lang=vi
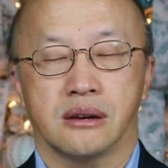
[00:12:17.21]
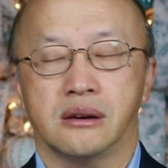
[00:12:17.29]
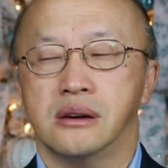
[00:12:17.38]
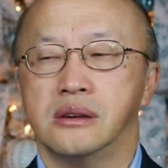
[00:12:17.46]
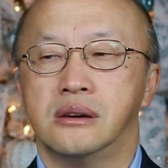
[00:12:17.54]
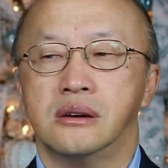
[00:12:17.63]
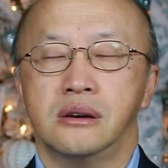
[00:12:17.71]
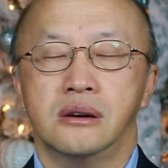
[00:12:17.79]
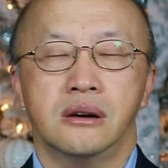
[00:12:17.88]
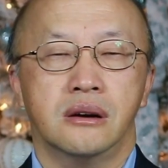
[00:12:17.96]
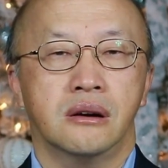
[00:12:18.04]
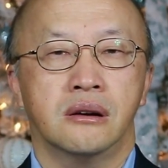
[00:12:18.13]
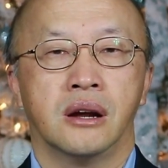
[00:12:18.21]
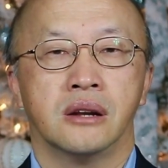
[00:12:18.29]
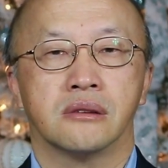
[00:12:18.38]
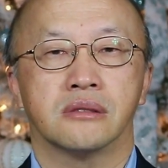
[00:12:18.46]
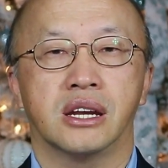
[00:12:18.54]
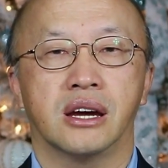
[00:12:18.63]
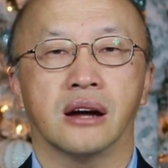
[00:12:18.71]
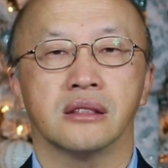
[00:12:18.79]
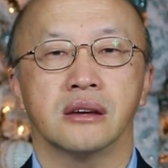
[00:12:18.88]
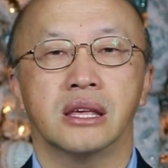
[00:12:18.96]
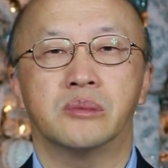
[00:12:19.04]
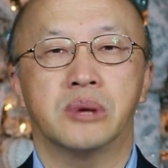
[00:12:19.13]
ôi yo tôi tên này hắn
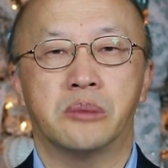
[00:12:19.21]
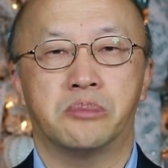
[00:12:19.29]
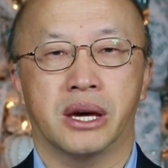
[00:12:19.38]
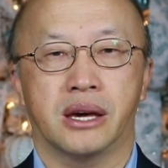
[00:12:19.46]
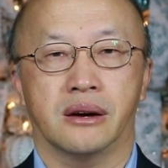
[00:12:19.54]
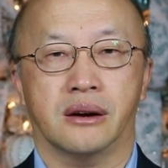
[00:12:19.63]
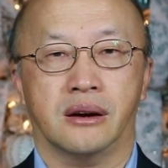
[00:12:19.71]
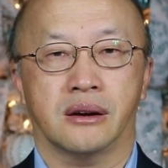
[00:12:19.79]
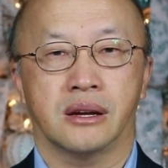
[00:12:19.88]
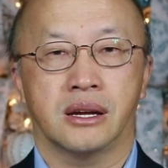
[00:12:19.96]
tới yên phì phê á